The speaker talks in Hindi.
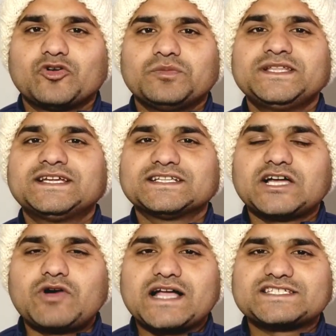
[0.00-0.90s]
उम्मीद
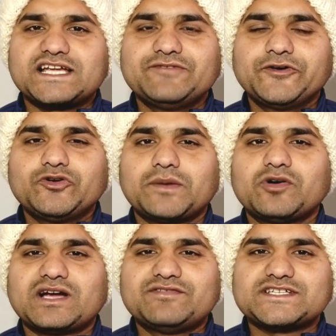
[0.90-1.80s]
करता हूँ आज का ये वीडियो
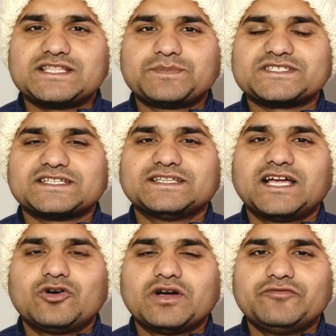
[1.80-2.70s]
आपको काफी ज्यादा पसंद
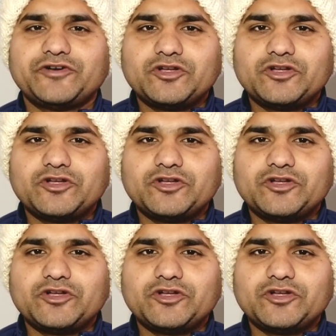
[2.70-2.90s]
आया होगा